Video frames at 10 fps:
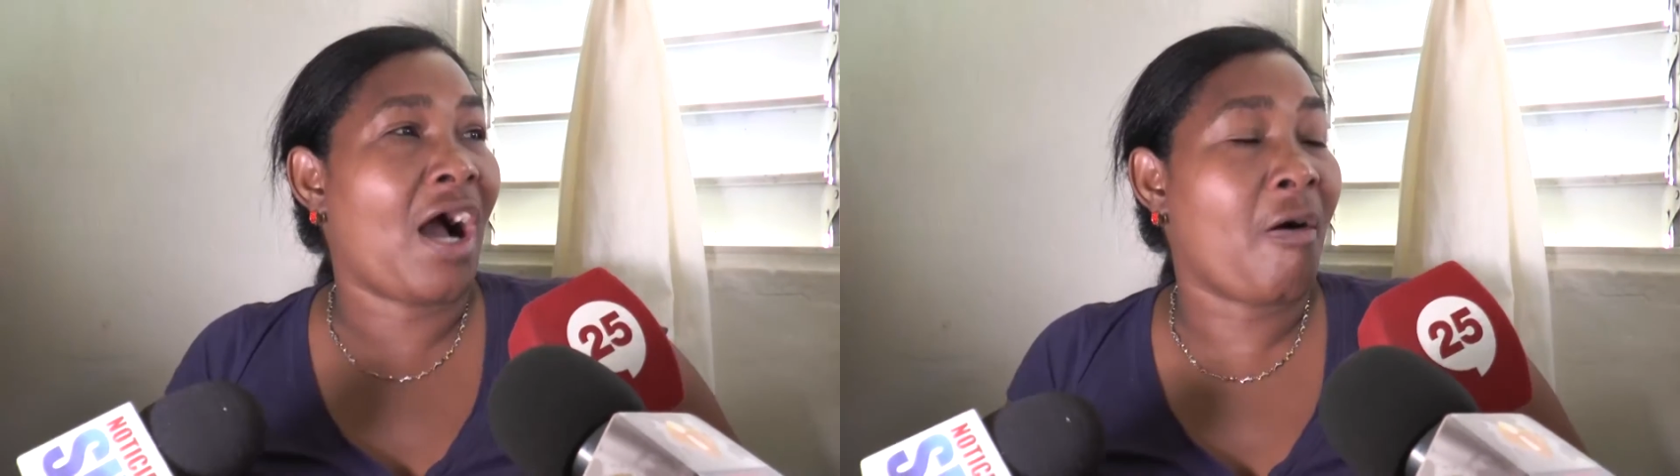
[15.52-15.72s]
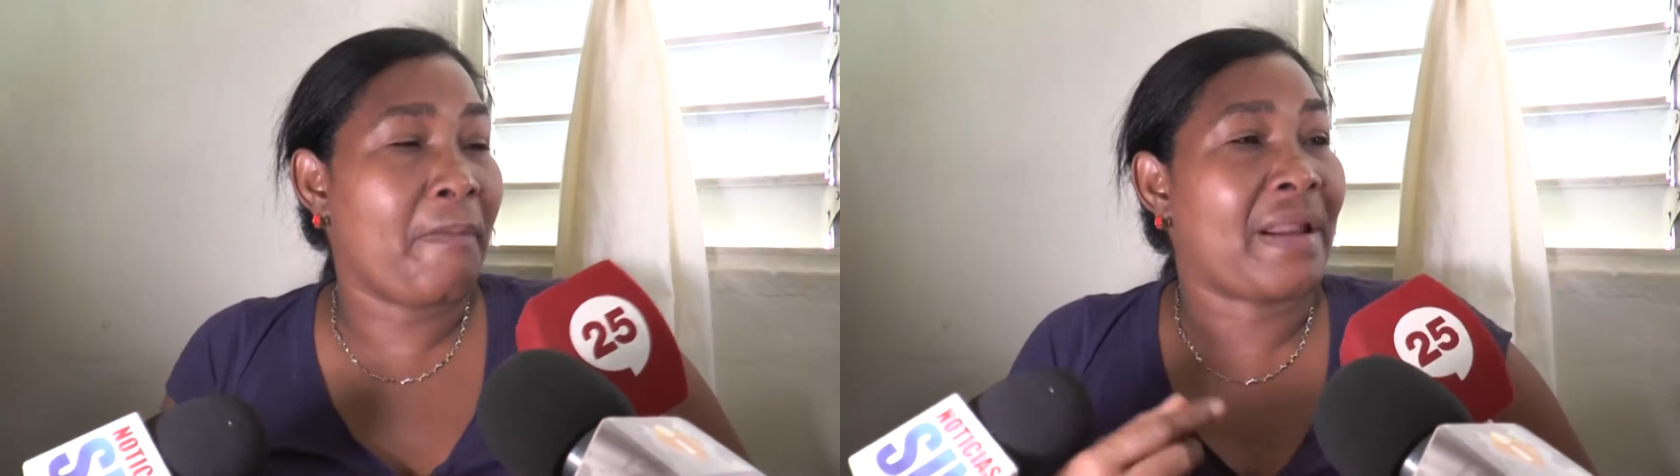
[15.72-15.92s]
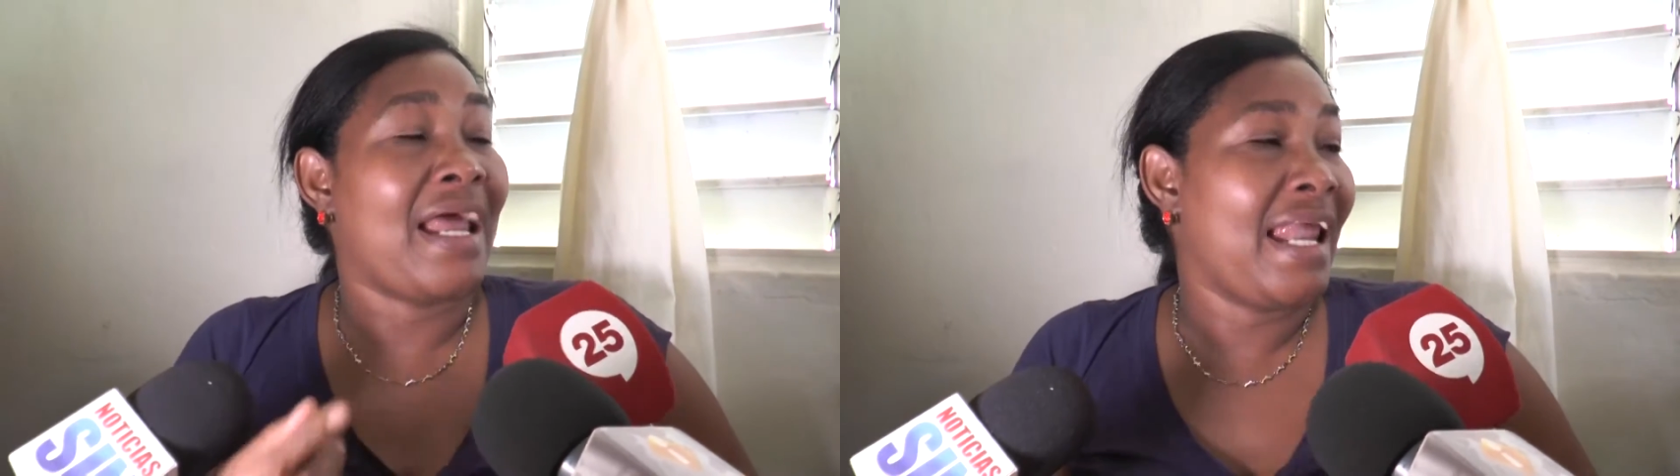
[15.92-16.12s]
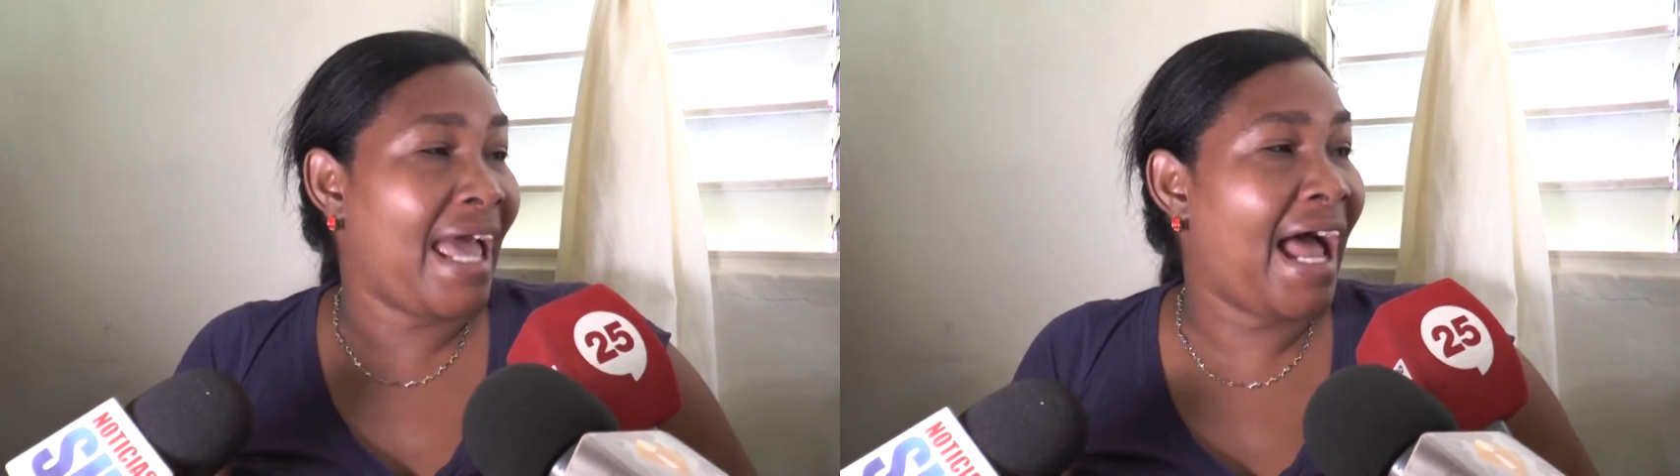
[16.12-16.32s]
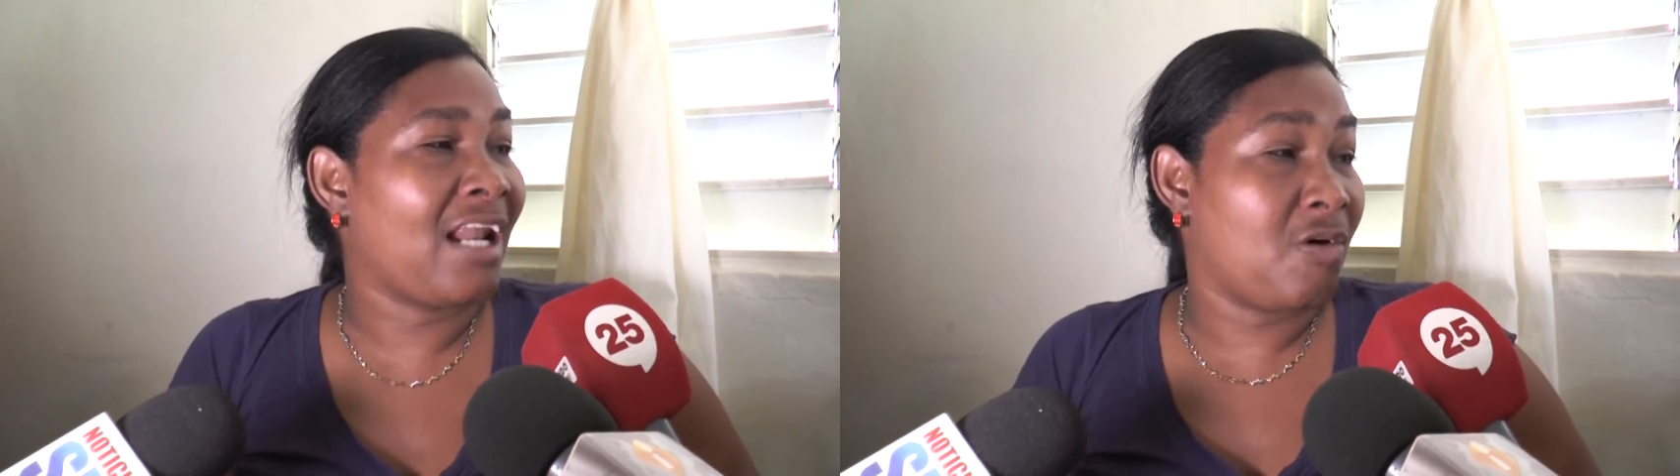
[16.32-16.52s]
a
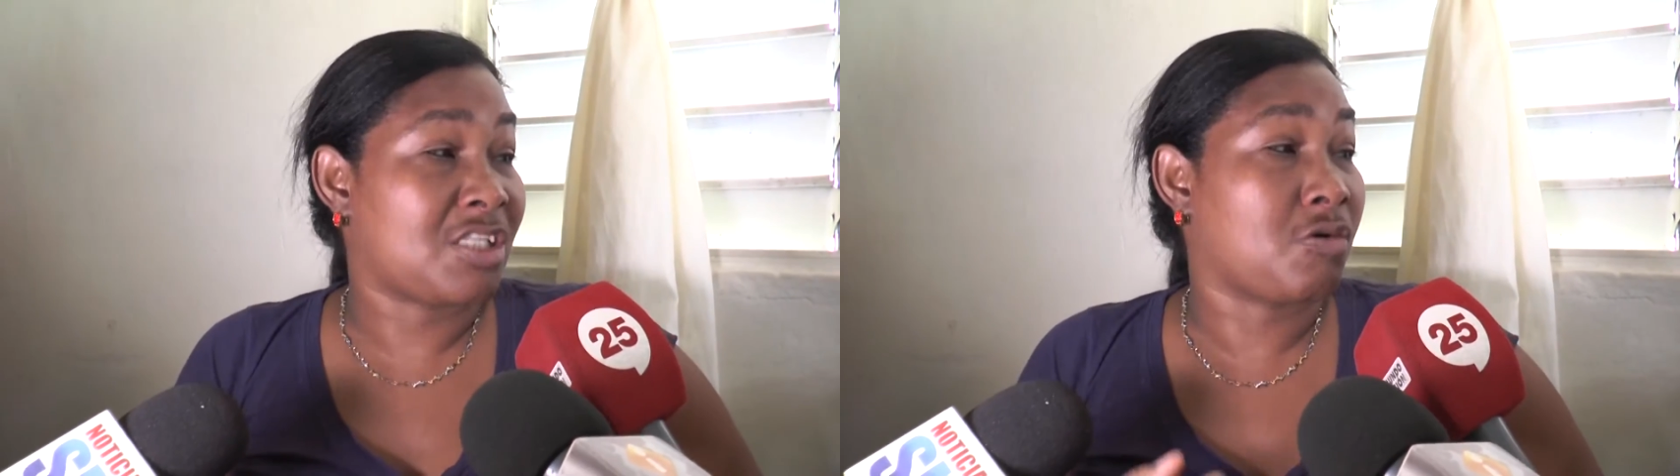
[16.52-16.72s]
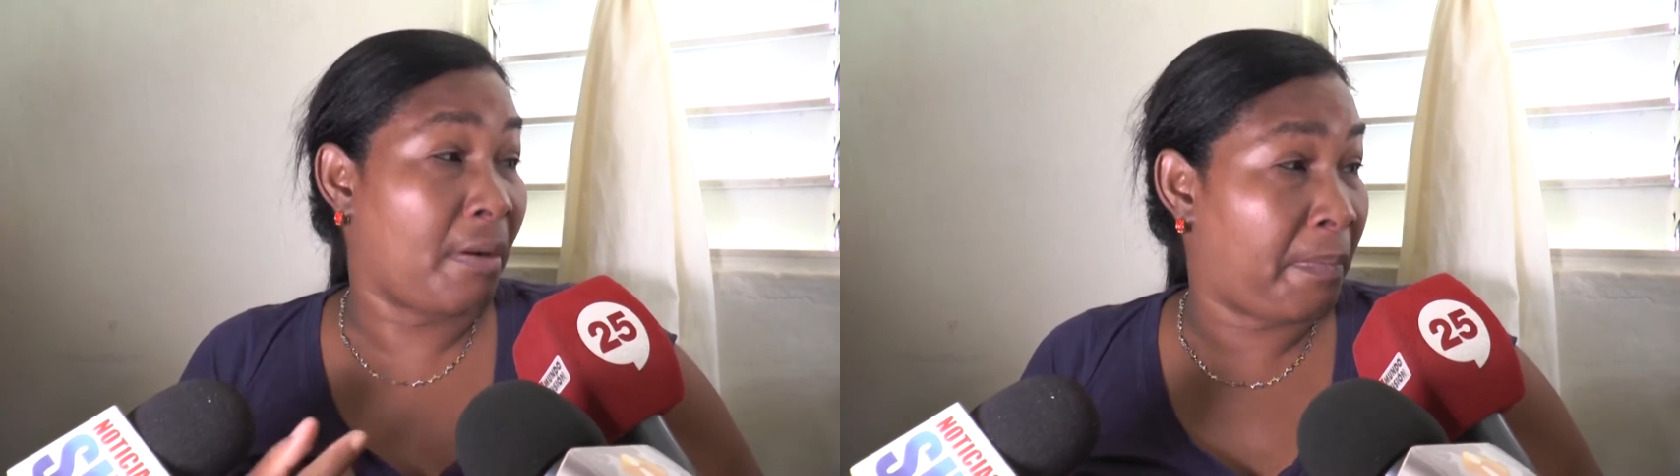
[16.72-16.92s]
comprarle algo a su